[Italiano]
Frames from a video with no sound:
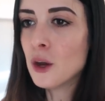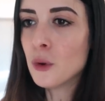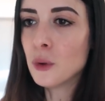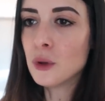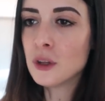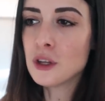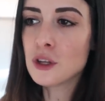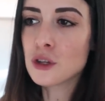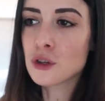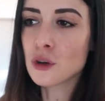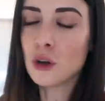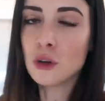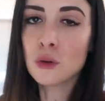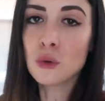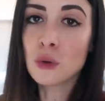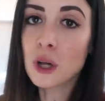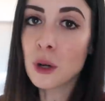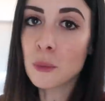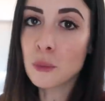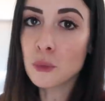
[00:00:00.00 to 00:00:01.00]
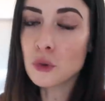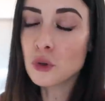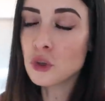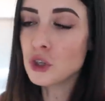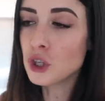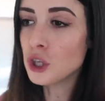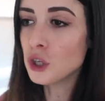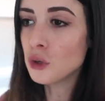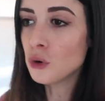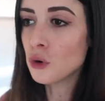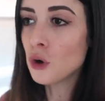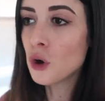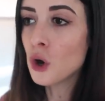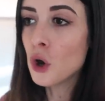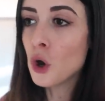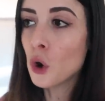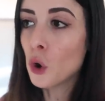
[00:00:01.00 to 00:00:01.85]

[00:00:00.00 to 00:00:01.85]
Quindi di solito cappuccino